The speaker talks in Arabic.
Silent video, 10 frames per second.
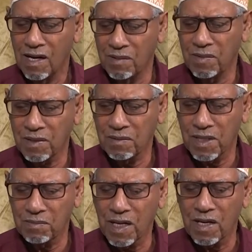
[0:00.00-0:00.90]
عمك
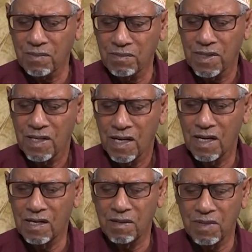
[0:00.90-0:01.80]
مقرب
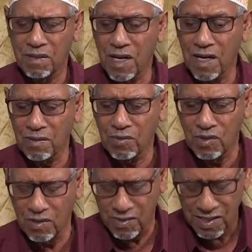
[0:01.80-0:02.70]
آه، مغرب منه